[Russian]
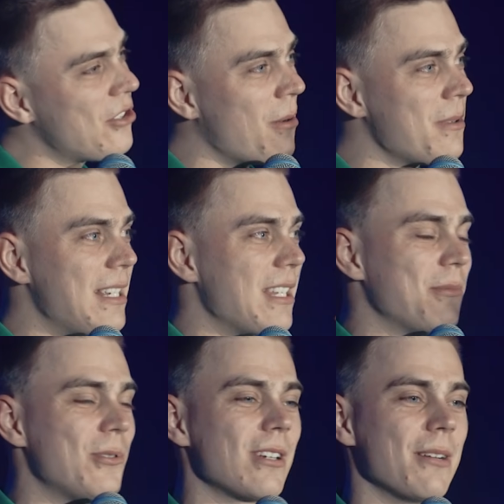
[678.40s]
все, мы с
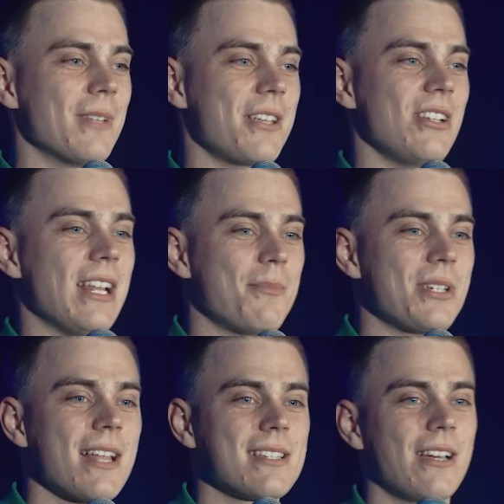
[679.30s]
этим турком начали
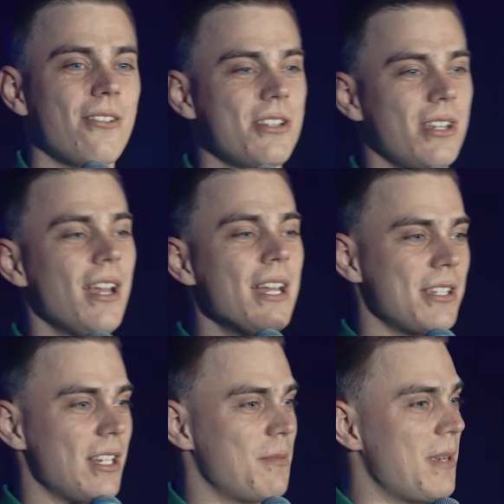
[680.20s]
общаться. Короче,
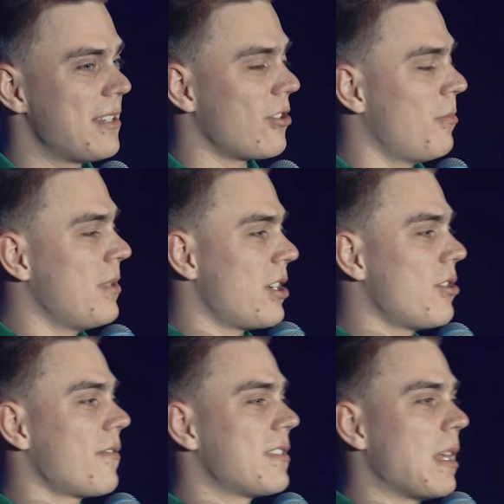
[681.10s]
через месяц он меня ждет в